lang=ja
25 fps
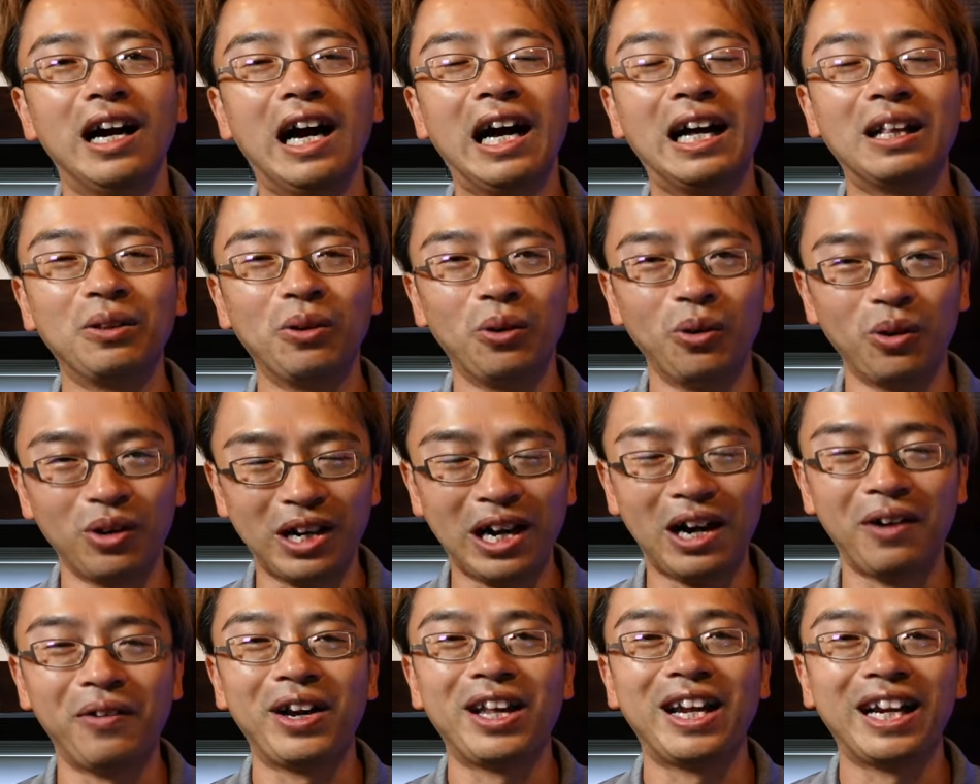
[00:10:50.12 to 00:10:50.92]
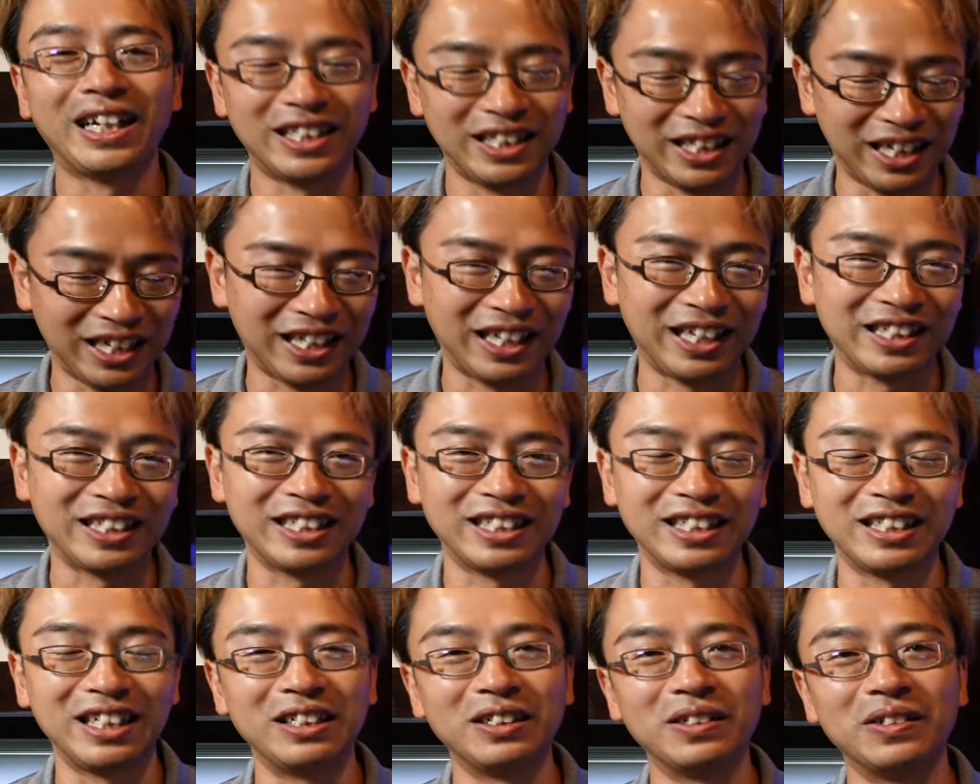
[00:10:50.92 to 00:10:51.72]
あの可愛らしい形
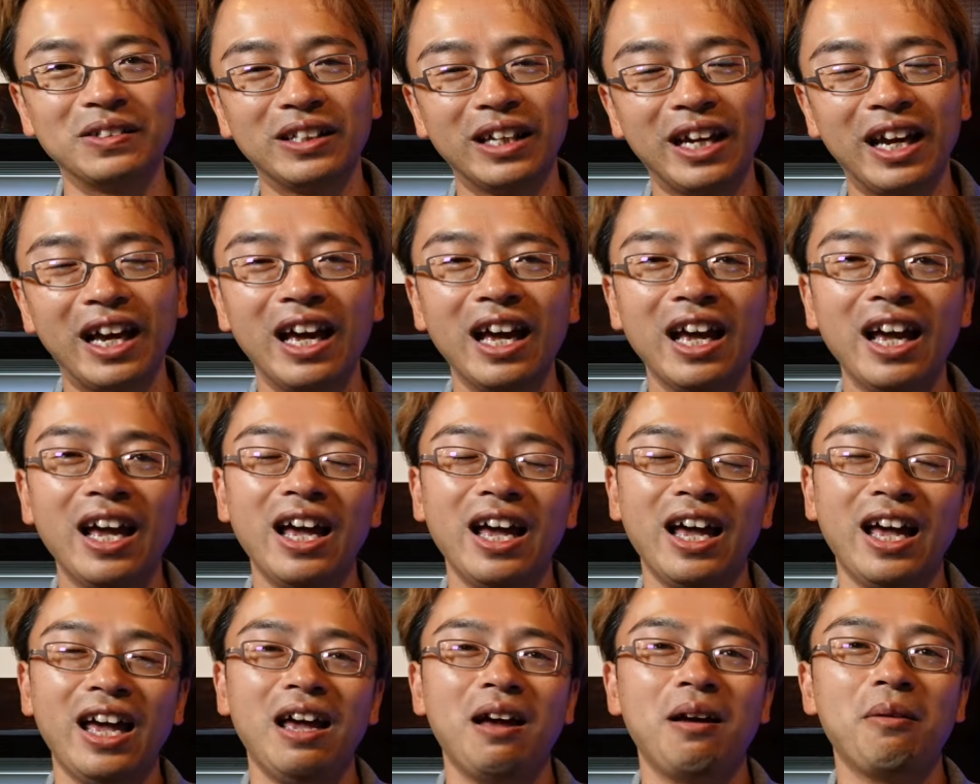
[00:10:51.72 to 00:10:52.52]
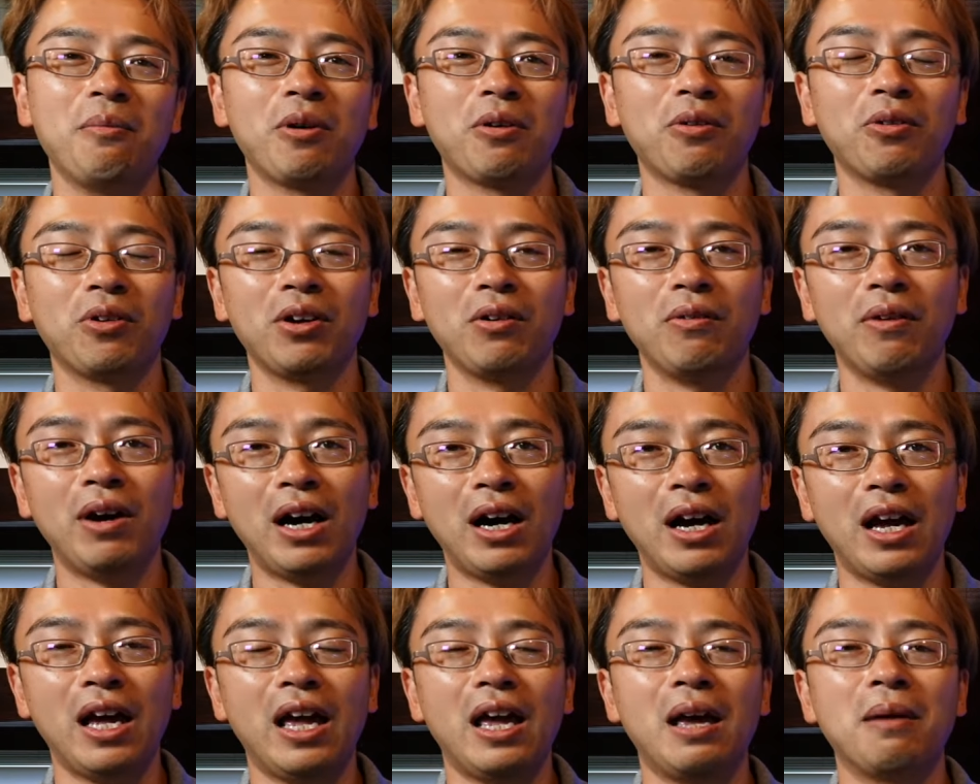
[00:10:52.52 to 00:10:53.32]
してるんで、えー、まあ、これ
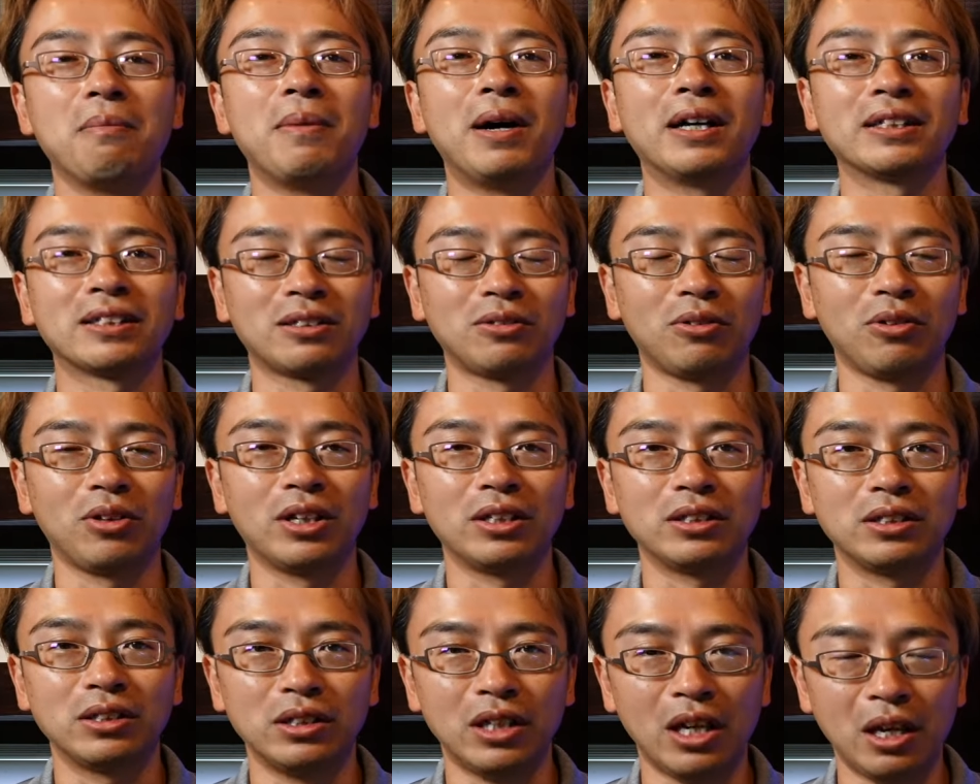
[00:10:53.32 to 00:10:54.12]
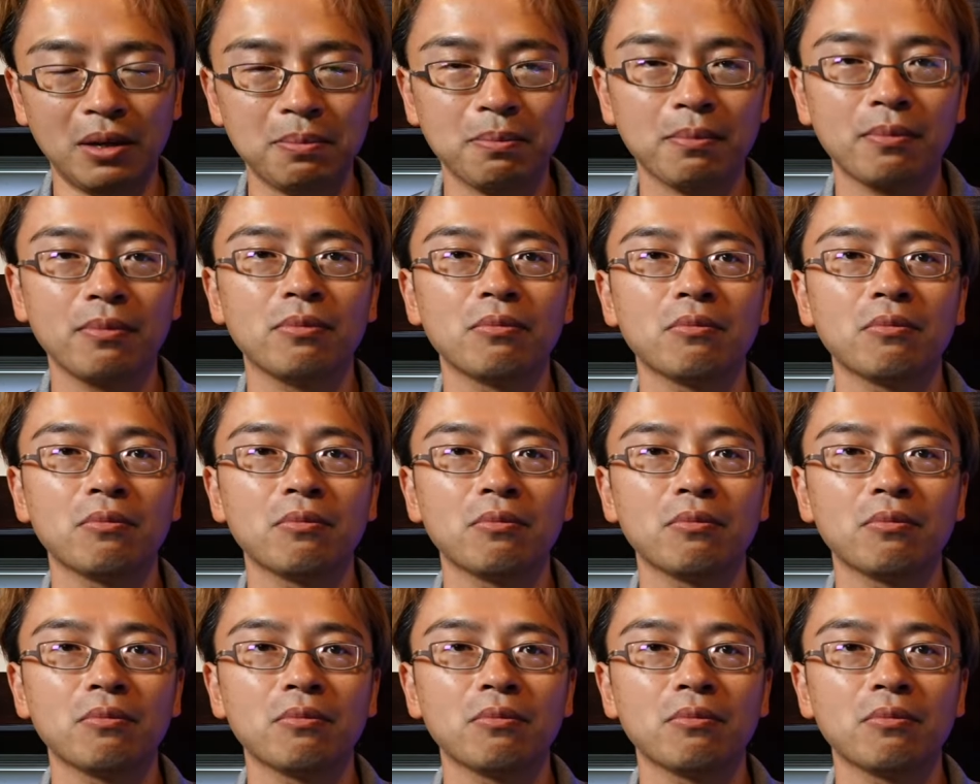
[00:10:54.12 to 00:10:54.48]
は、えマストですね。